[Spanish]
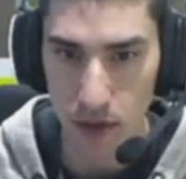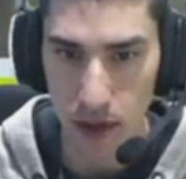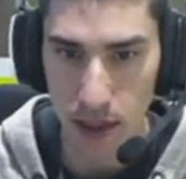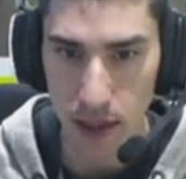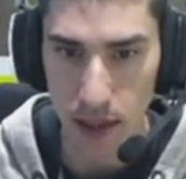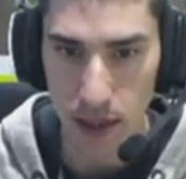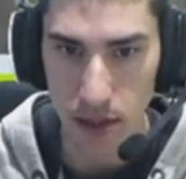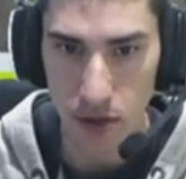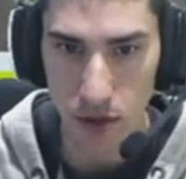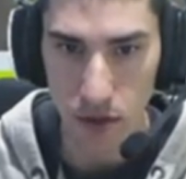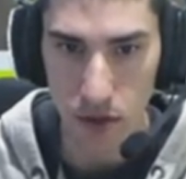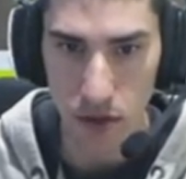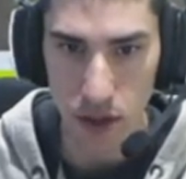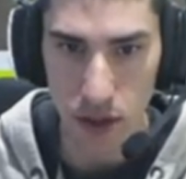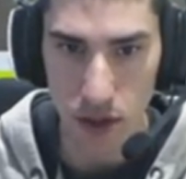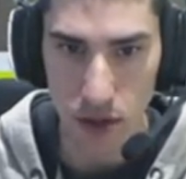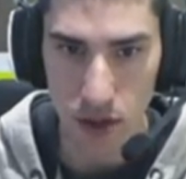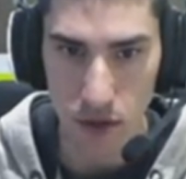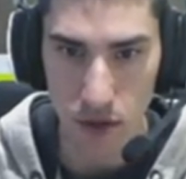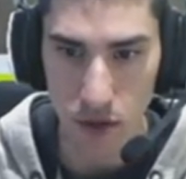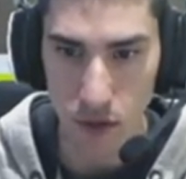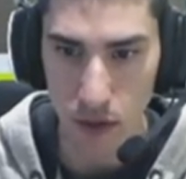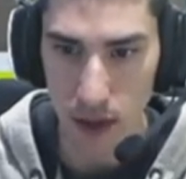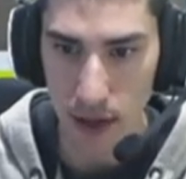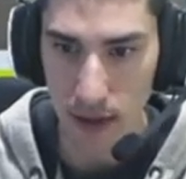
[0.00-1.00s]
Y todo
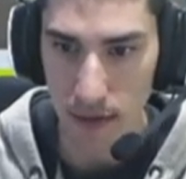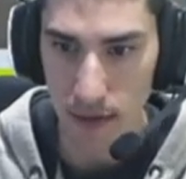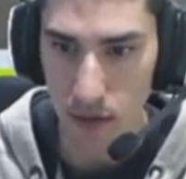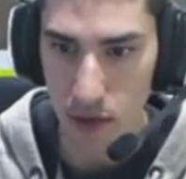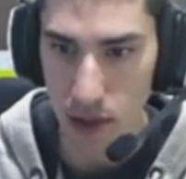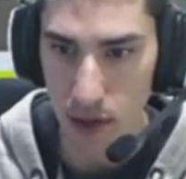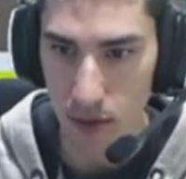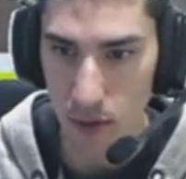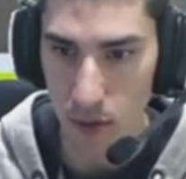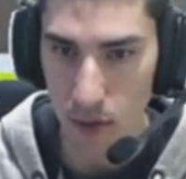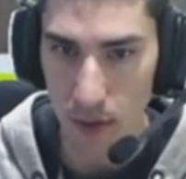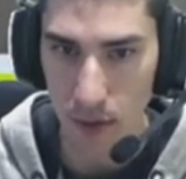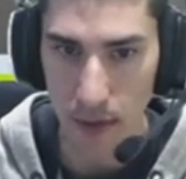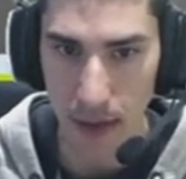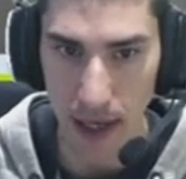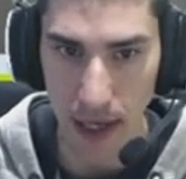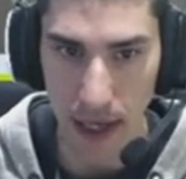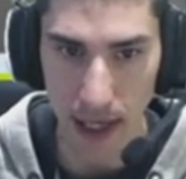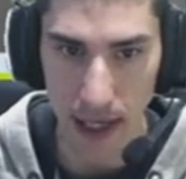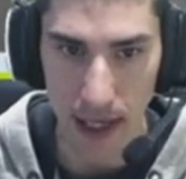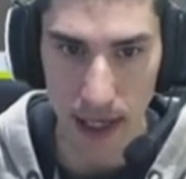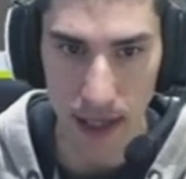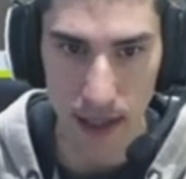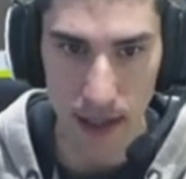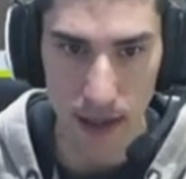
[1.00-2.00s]
esto igual, vamos a mover para
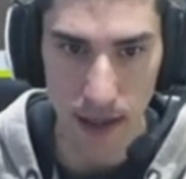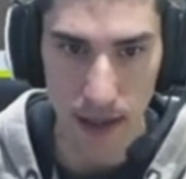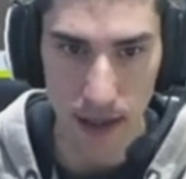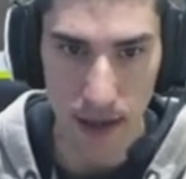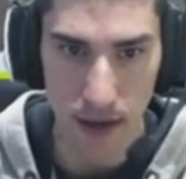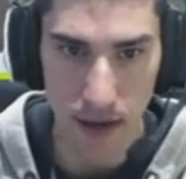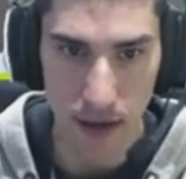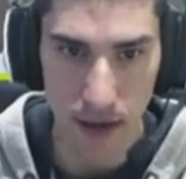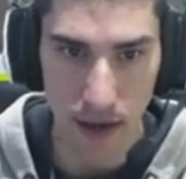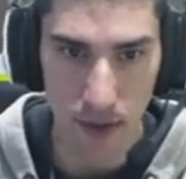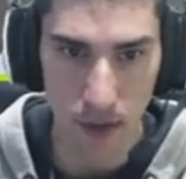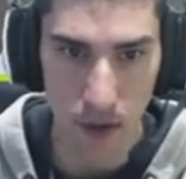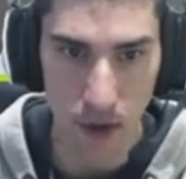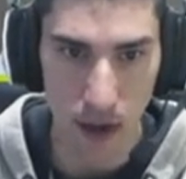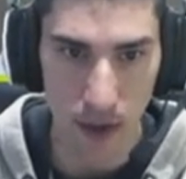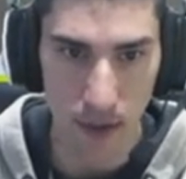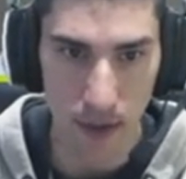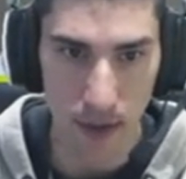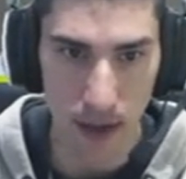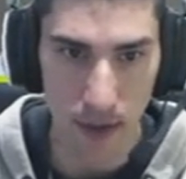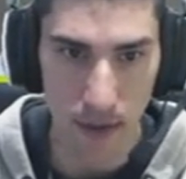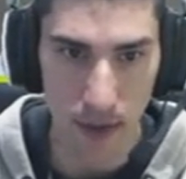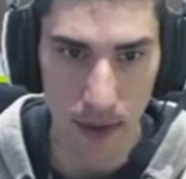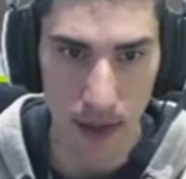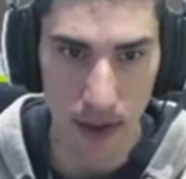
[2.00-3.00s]
acá Lo hacemos
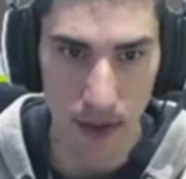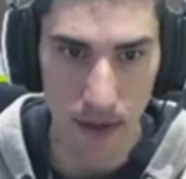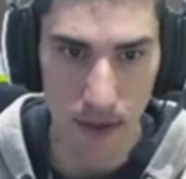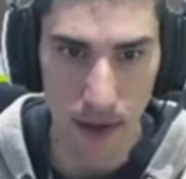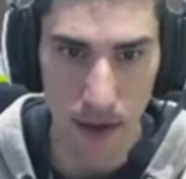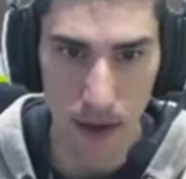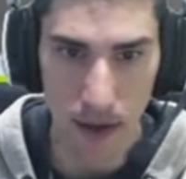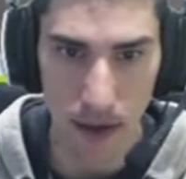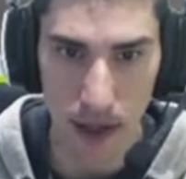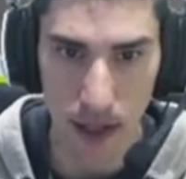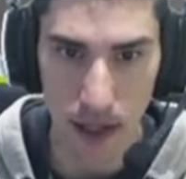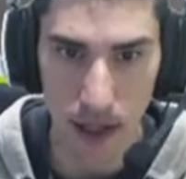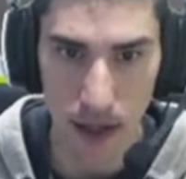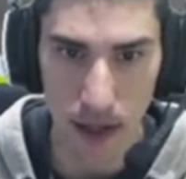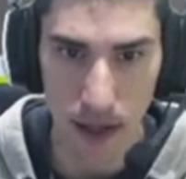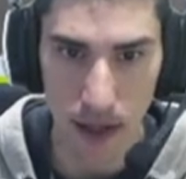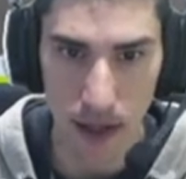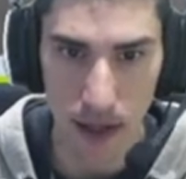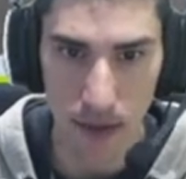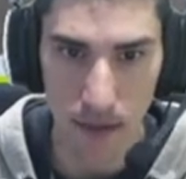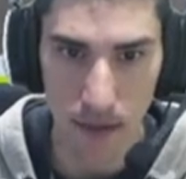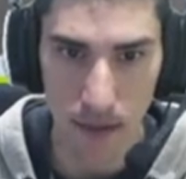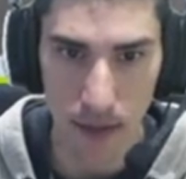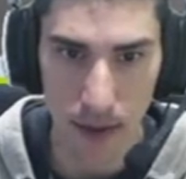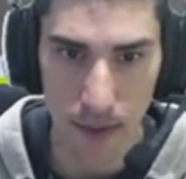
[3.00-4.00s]
rápidamente, perdonad
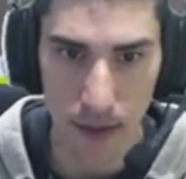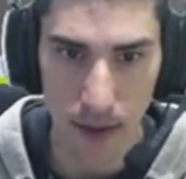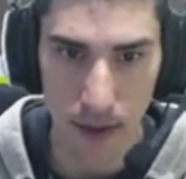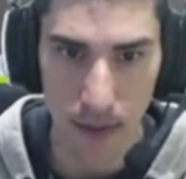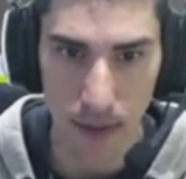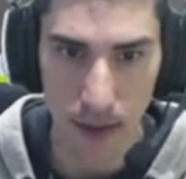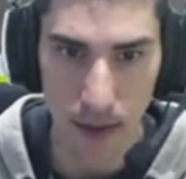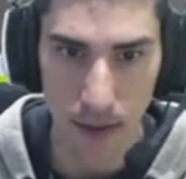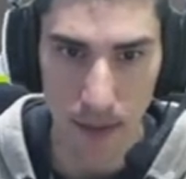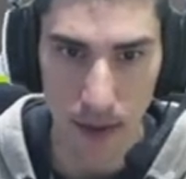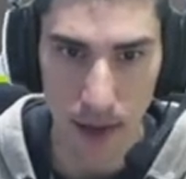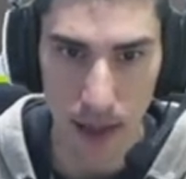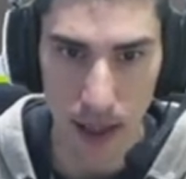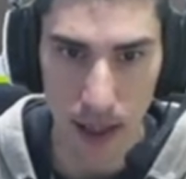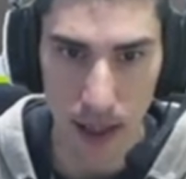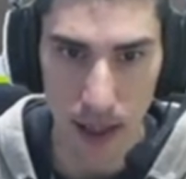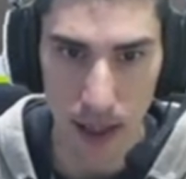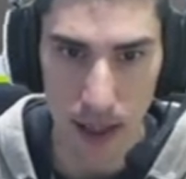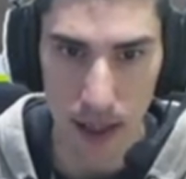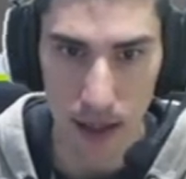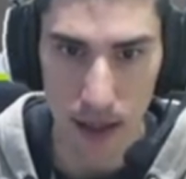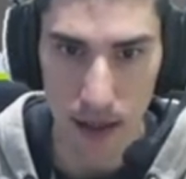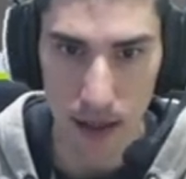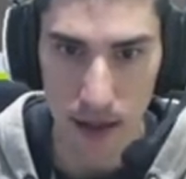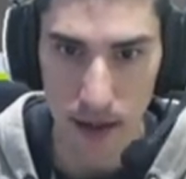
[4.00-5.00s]
pa,
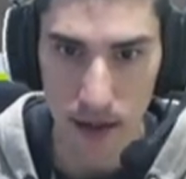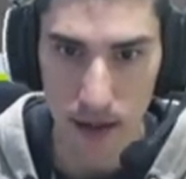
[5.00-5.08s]
pa,